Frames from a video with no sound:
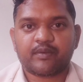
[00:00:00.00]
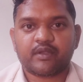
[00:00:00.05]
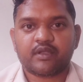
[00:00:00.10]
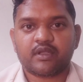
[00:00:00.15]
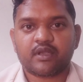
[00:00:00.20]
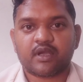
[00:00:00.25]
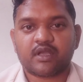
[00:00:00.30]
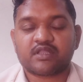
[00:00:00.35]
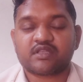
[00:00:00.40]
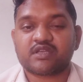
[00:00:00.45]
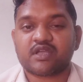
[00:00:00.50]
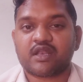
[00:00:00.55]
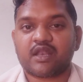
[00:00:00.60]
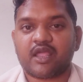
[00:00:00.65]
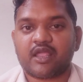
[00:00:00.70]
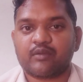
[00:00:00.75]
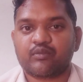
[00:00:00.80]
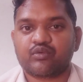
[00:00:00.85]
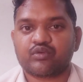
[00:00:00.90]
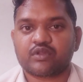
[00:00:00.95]
काफ़ी अच्छा
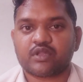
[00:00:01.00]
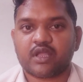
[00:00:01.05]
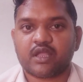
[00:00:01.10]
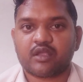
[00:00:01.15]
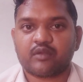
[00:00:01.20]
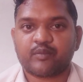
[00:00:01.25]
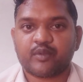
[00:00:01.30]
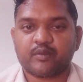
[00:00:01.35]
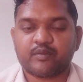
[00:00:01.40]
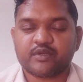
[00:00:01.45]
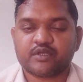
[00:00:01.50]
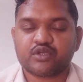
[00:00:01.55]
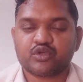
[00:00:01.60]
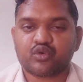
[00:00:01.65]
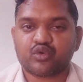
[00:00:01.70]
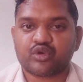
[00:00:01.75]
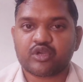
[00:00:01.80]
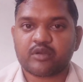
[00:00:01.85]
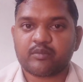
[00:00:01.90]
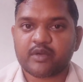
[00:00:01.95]
लाइफ होता है पीवीसी
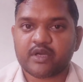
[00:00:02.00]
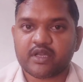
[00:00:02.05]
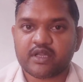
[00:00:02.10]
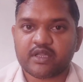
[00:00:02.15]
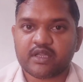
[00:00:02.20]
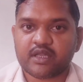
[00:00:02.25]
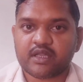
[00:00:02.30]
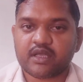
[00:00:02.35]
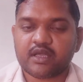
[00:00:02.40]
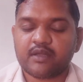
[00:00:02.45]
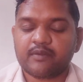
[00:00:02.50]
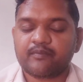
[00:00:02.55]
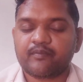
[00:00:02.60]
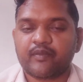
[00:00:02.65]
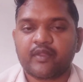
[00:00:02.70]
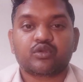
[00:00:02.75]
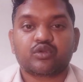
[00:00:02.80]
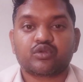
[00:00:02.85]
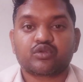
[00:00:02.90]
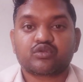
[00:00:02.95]
कोटेड मटेरियल का
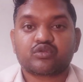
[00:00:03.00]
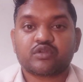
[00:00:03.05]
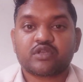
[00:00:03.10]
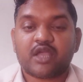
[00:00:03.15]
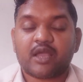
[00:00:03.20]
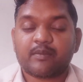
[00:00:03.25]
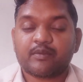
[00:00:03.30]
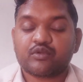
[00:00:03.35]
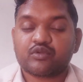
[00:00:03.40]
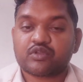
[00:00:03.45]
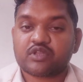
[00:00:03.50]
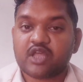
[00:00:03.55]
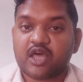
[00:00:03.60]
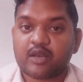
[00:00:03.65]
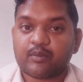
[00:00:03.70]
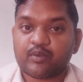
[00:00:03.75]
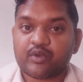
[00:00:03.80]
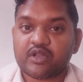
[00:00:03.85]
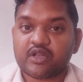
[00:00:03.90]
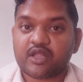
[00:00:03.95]
तो दोस्तों यहाँ पे जो
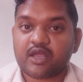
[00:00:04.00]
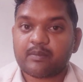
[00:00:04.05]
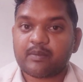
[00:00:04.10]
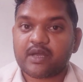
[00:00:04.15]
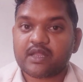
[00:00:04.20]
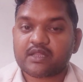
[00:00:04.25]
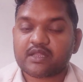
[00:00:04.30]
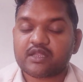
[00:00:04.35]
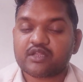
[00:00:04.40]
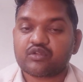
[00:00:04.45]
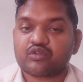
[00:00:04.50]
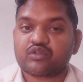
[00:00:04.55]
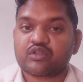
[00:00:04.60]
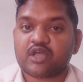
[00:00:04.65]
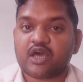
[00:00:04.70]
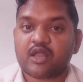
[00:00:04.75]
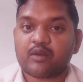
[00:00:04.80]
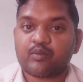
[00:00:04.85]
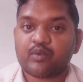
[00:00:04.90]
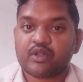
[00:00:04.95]
तारपुलिन का बात करें तो
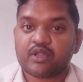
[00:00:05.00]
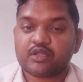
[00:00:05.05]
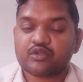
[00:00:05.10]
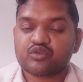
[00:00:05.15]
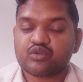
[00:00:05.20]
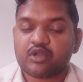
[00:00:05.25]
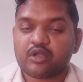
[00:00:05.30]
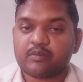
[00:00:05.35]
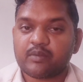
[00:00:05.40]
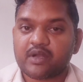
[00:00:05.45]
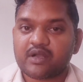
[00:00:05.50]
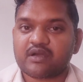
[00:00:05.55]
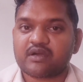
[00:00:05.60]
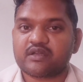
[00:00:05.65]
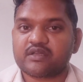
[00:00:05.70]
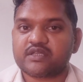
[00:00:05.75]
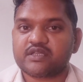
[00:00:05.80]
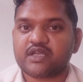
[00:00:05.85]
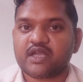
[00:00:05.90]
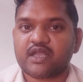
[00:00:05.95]
तारपुलिन का जो लगभग
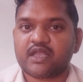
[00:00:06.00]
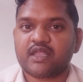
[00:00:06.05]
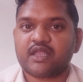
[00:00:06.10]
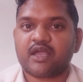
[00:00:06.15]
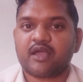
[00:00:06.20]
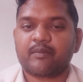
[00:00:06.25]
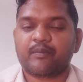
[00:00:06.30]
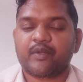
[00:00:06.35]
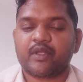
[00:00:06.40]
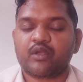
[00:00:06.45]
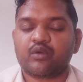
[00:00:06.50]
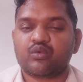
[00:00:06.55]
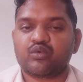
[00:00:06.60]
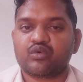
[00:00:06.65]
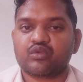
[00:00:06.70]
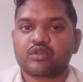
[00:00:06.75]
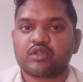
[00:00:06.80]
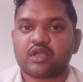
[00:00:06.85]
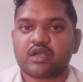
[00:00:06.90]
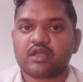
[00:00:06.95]
खर्चा है यहाँ पर
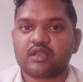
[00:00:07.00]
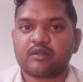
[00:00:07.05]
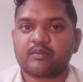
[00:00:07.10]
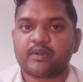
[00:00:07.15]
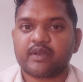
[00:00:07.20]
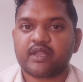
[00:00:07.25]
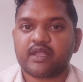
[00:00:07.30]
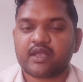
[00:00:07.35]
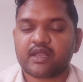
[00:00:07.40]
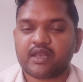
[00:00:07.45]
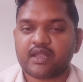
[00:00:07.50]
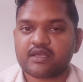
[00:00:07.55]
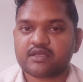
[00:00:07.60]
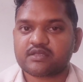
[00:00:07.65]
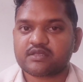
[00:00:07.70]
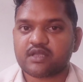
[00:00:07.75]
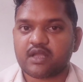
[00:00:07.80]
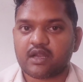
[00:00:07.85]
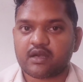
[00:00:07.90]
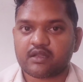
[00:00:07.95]
वो तकरीबन एक लाख
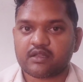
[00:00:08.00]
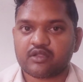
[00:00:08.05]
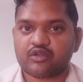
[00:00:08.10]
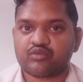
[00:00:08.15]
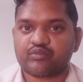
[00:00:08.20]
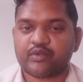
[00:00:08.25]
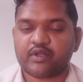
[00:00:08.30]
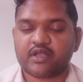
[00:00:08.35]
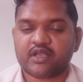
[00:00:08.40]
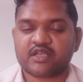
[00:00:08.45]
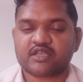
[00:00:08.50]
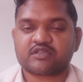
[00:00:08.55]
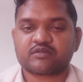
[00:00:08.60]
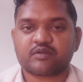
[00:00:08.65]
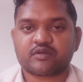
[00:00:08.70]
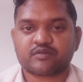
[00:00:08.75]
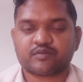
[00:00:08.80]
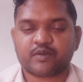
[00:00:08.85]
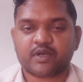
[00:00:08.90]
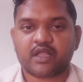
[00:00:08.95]
साठ हज़ार रुपये का
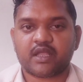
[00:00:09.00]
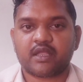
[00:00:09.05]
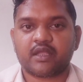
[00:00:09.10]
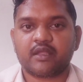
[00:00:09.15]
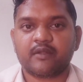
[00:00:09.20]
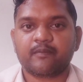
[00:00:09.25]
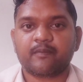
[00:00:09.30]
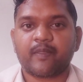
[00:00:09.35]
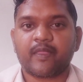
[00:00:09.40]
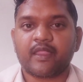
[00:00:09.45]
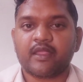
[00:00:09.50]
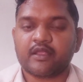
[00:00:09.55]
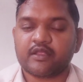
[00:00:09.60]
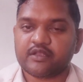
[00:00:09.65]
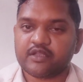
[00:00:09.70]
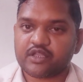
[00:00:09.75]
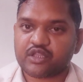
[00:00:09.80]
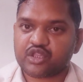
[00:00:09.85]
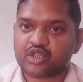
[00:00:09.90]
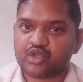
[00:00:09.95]
आसपास पड़ा है
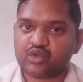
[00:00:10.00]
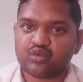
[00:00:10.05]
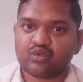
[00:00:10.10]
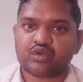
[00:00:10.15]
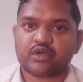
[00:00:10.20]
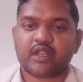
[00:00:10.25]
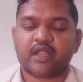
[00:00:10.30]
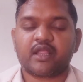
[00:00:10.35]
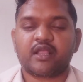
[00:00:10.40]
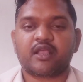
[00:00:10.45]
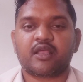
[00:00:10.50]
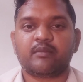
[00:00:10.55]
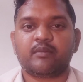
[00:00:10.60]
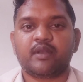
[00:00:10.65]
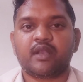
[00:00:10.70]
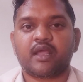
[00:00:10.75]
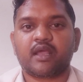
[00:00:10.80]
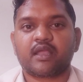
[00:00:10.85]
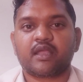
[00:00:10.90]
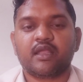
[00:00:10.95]
ये तीनों टैंक का
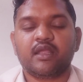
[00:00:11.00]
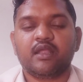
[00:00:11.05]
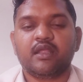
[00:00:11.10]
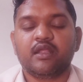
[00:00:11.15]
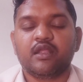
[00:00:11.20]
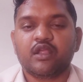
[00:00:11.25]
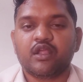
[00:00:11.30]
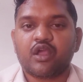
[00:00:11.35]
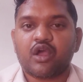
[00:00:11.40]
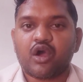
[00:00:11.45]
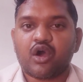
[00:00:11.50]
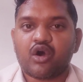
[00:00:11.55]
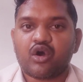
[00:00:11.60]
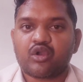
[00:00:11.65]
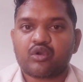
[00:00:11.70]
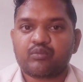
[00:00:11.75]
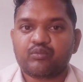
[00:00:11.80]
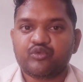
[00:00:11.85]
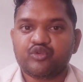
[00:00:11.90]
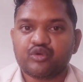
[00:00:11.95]
मिला के
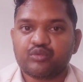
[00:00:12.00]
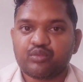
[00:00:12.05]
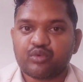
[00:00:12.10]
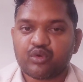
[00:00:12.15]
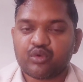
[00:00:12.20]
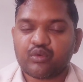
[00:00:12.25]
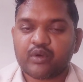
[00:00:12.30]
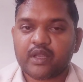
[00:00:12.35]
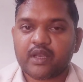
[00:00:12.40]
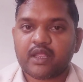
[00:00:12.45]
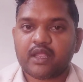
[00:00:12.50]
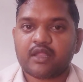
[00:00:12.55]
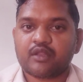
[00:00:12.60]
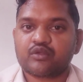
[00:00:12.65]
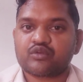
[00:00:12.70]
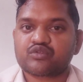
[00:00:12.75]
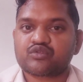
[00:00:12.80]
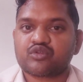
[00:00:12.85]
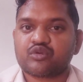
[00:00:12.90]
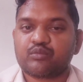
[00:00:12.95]
और जो ब्लोअर है
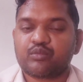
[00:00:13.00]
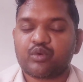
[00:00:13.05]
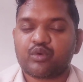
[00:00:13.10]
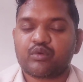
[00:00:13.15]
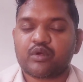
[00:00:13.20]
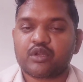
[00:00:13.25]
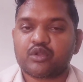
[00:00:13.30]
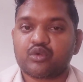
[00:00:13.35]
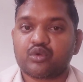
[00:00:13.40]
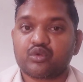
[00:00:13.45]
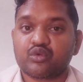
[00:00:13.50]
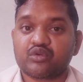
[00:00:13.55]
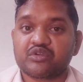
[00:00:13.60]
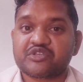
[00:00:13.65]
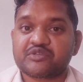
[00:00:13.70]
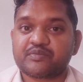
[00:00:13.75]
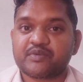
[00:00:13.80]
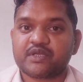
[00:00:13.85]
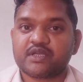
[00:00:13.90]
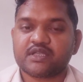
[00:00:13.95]
दोस्तों ब्लोअर दो दो
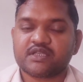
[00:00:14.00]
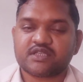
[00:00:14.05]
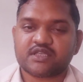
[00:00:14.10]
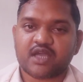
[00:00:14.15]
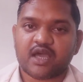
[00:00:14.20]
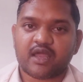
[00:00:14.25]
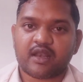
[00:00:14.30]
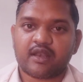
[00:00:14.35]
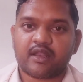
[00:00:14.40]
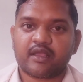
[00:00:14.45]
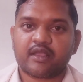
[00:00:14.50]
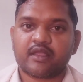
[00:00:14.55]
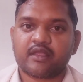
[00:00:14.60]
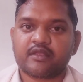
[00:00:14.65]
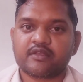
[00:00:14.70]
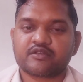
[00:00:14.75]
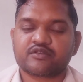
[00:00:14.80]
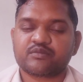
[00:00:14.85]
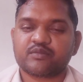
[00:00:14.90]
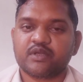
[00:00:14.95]
एच के चार लगे
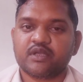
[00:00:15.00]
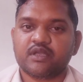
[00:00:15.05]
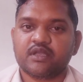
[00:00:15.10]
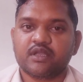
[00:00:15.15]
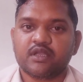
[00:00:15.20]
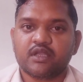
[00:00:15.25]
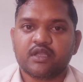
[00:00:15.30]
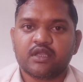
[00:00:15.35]
हैं इसमें